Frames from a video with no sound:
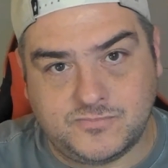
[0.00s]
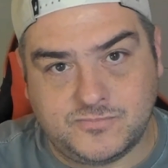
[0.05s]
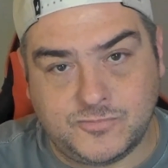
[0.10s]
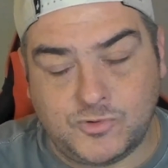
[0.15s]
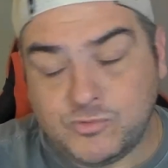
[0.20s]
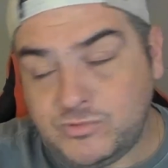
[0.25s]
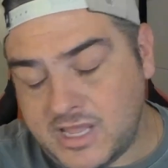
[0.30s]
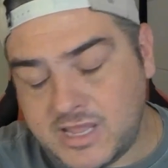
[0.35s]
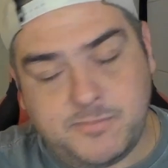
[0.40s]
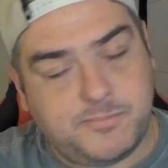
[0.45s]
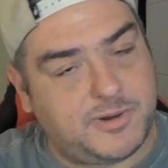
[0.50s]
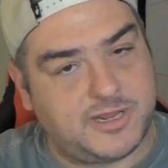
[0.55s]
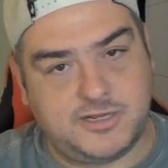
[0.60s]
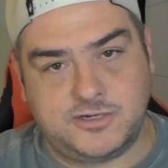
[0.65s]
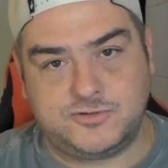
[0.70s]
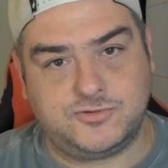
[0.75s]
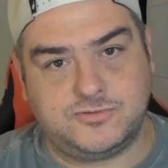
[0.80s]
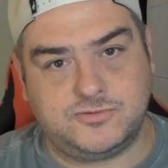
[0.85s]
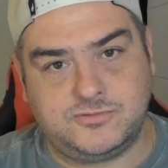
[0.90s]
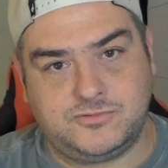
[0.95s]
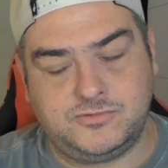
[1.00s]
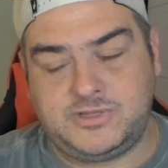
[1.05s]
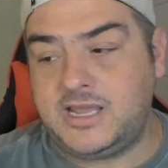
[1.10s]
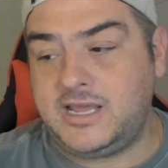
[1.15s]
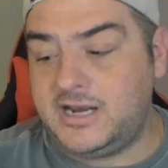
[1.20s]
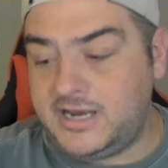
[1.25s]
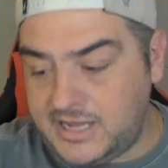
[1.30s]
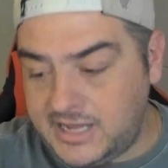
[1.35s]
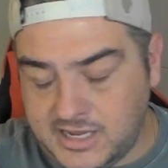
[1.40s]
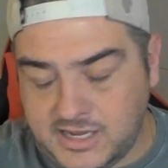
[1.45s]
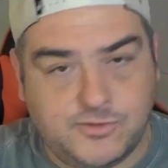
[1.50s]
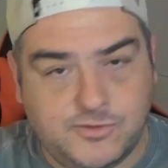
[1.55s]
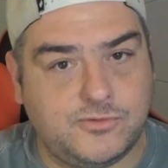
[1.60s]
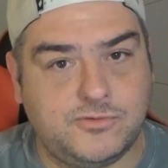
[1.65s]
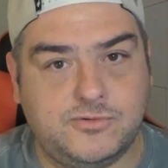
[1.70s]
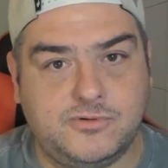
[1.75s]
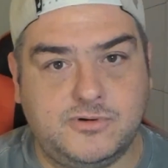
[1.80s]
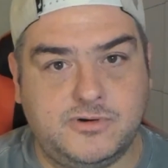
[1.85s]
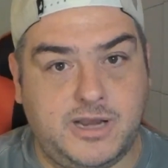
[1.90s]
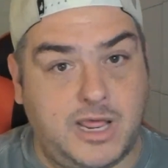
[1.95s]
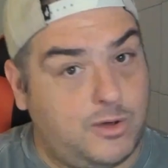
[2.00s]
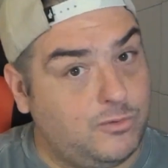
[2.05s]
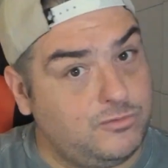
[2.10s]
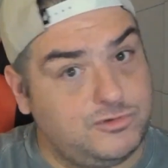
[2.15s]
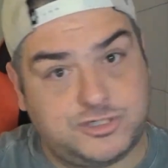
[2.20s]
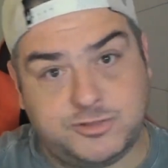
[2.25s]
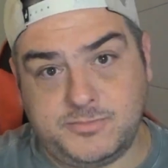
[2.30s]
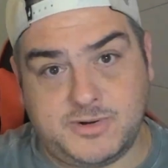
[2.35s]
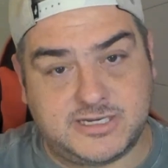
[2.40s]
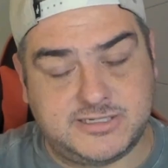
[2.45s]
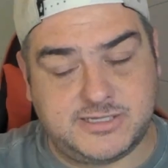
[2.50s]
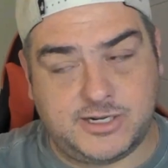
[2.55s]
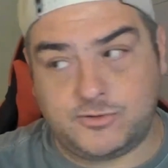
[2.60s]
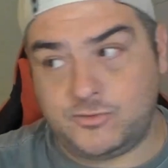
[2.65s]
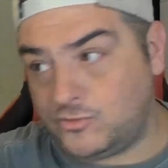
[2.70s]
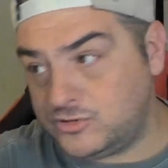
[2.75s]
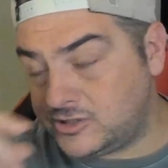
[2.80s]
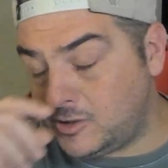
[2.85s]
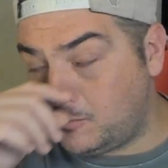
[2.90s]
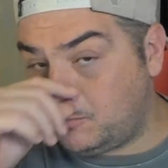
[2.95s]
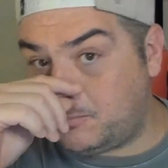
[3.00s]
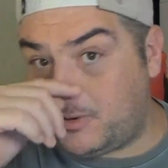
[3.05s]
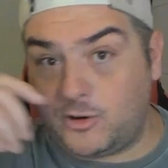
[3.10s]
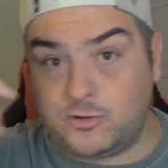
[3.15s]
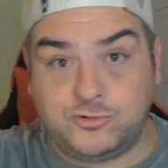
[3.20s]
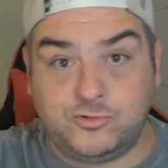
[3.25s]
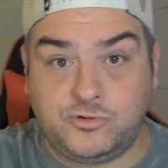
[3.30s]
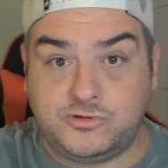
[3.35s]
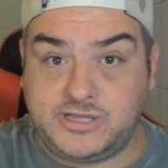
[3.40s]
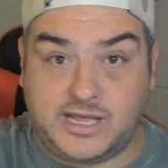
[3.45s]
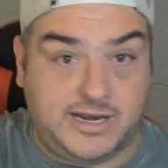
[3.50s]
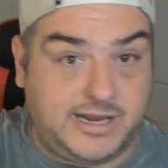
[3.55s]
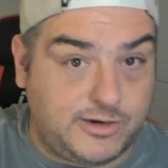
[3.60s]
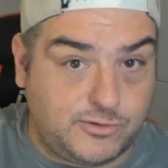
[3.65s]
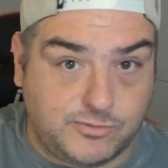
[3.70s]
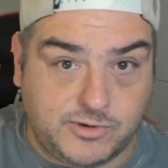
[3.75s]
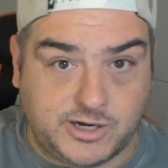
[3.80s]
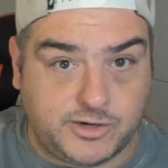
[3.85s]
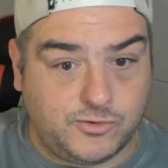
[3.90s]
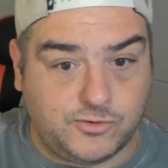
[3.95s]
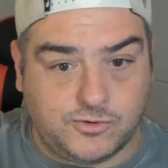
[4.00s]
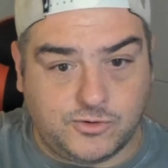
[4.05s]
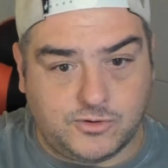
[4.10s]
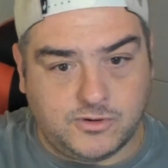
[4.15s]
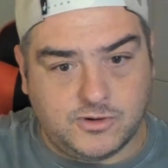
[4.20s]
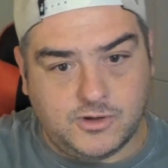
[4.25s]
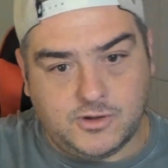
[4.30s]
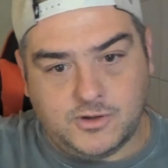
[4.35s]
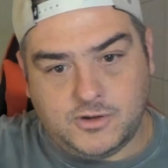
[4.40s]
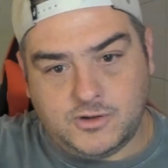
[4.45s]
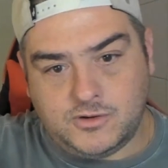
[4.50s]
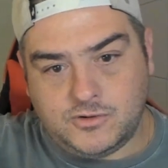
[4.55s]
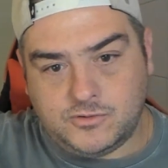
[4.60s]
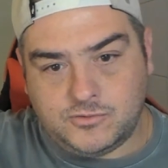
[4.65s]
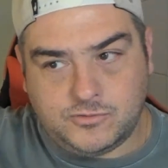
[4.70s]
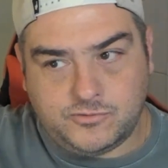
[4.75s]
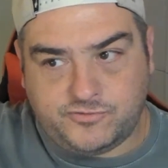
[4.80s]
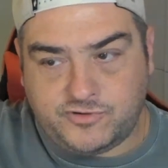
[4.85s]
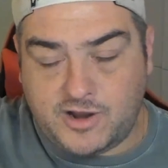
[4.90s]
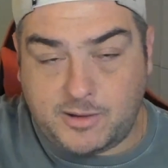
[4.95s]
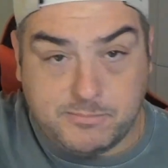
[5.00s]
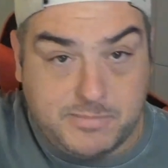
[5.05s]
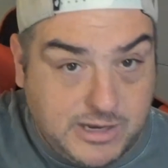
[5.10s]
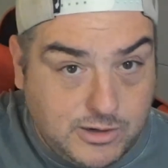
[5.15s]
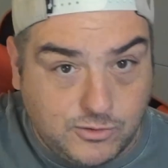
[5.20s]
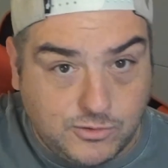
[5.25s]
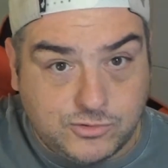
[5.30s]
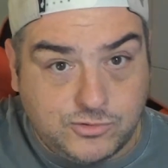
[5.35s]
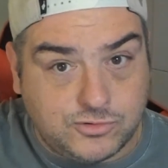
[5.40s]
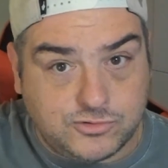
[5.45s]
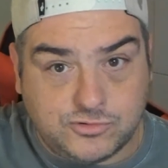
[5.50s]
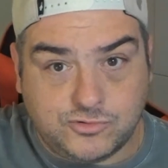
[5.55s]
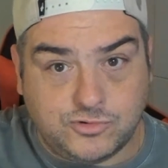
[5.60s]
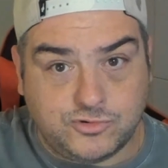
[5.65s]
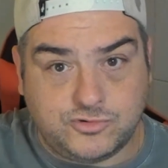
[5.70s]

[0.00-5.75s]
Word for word: Não tem para isso. Não tem elenco. Nenhum time brasileiro. O São Paulo do Tele não ganhou. O Flamengo do, do,